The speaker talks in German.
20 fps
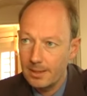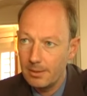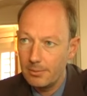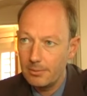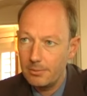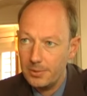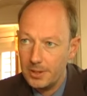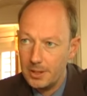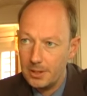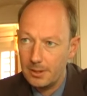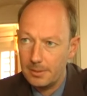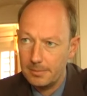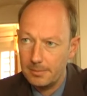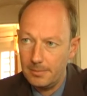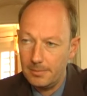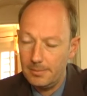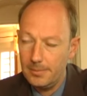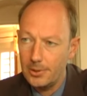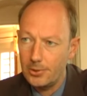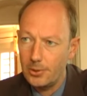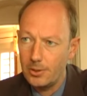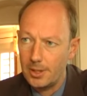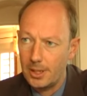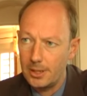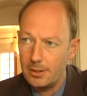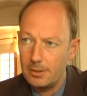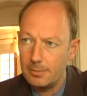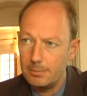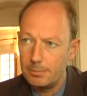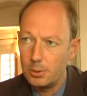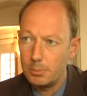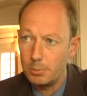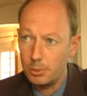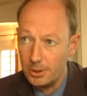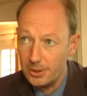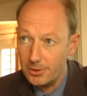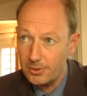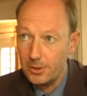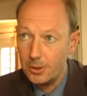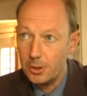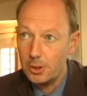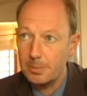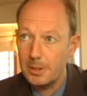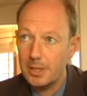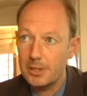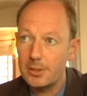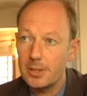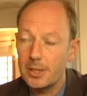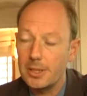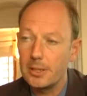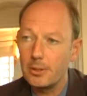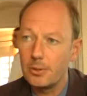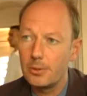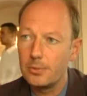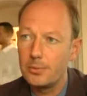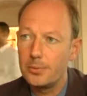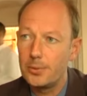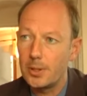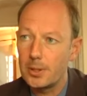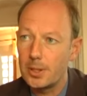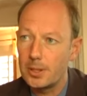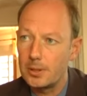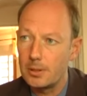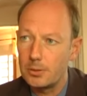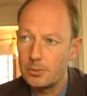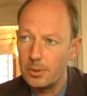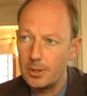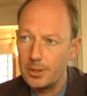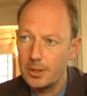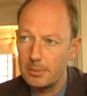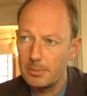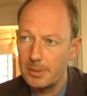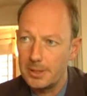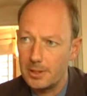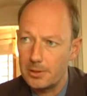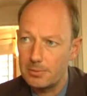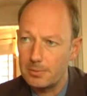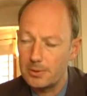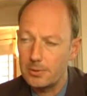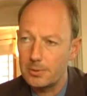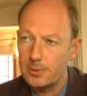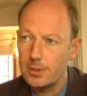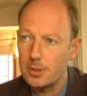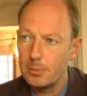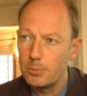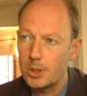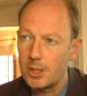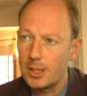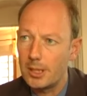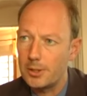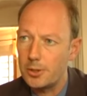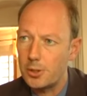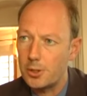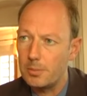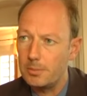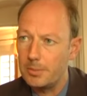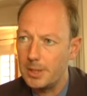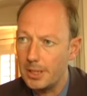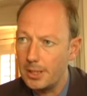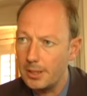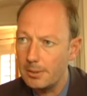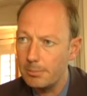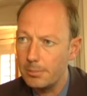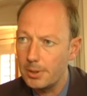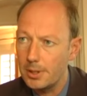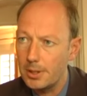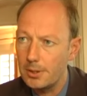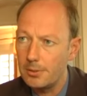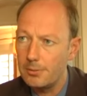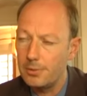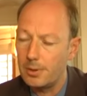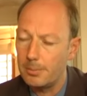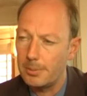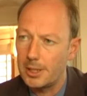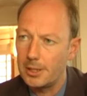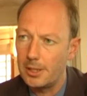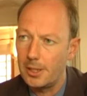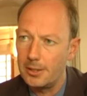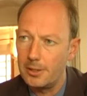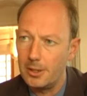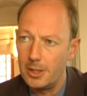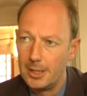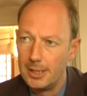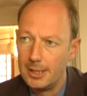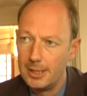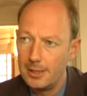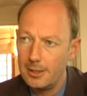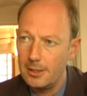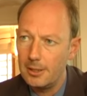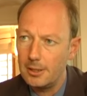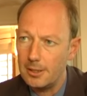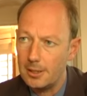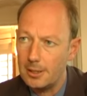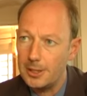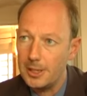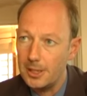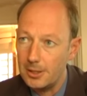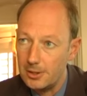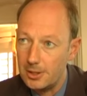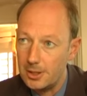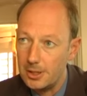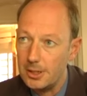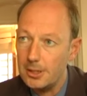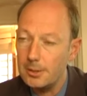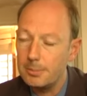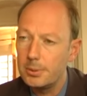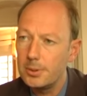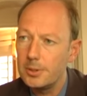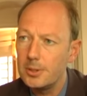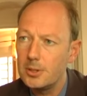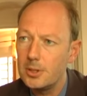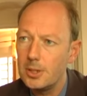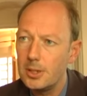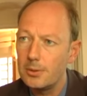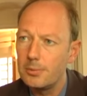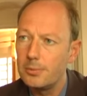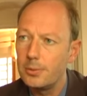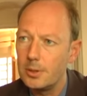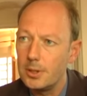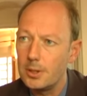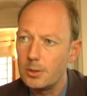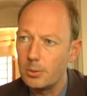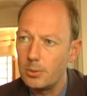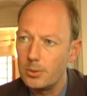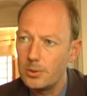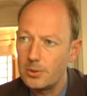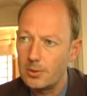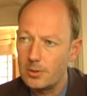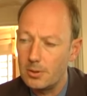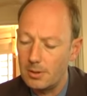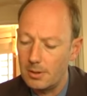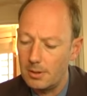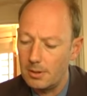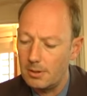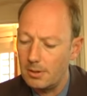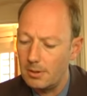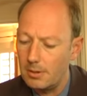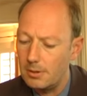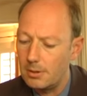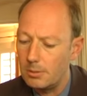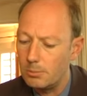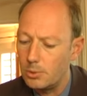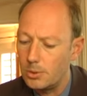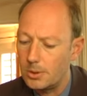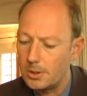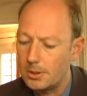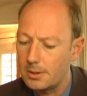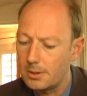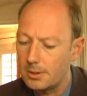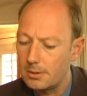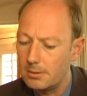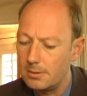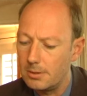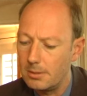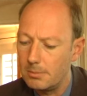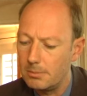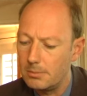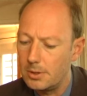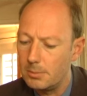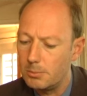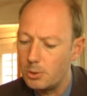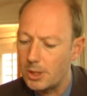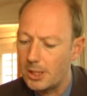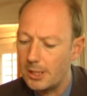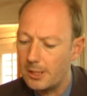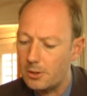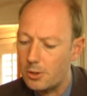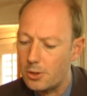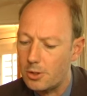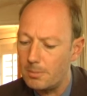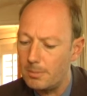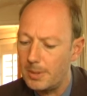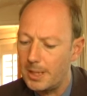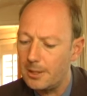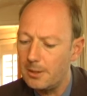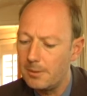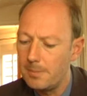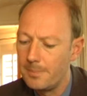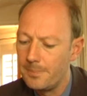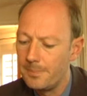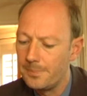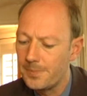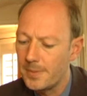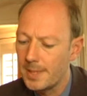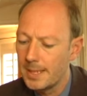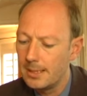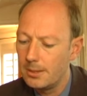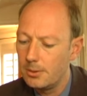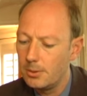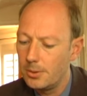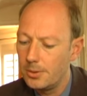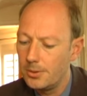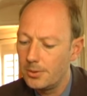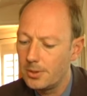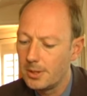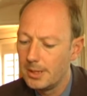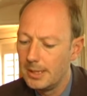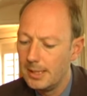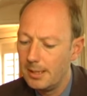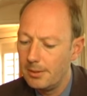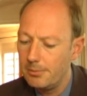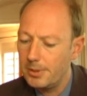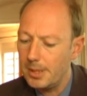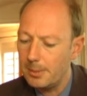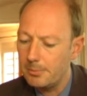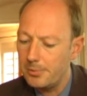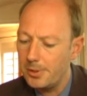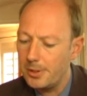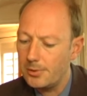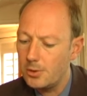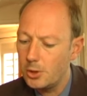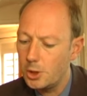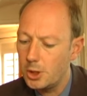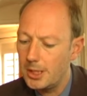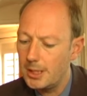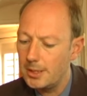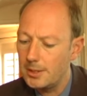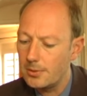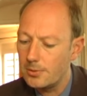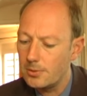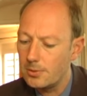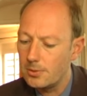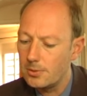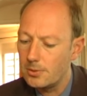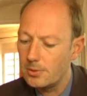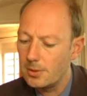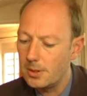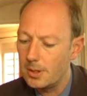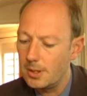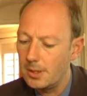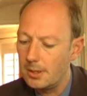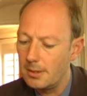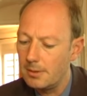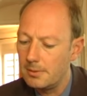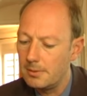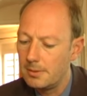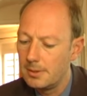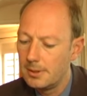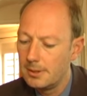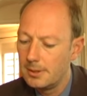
wir sind eine populistische Partei und fordern natürlich immer das, was uns demokratische Mehrheiten bringt. Wir machen eine äh, Klientelpolitik für die größte äh, Demo, äh, demokratische Menge. Und wir haben festgestellt, dass uns in